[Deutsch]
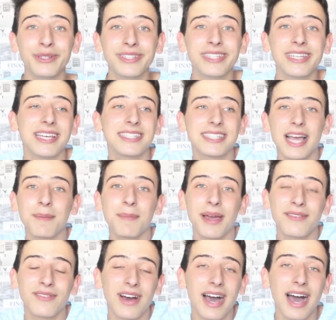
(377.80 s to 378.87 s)
und auf jeden Fall, es gab
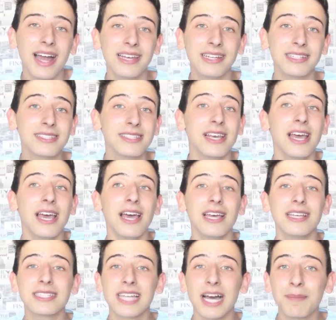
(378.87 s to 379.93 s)
einfach cool. alles.
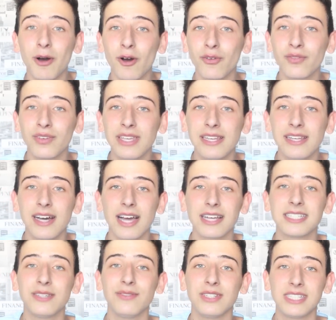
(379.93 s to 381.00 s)
Es gab auch viele
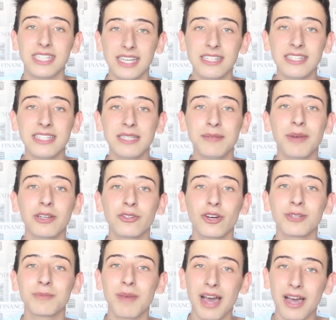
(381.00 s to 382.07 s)
Aktivitäten, die man
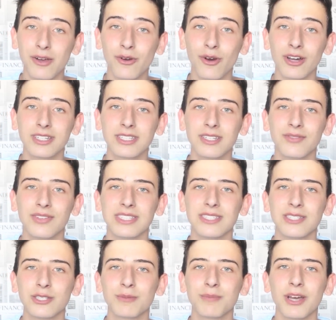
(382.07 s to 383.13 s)
dort machen konnte. Wir
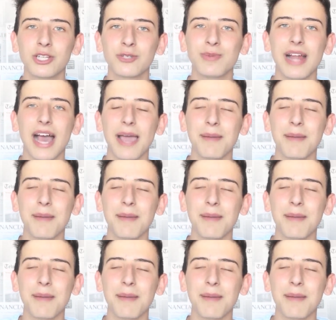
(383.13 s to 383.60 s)
sind zum Beispiel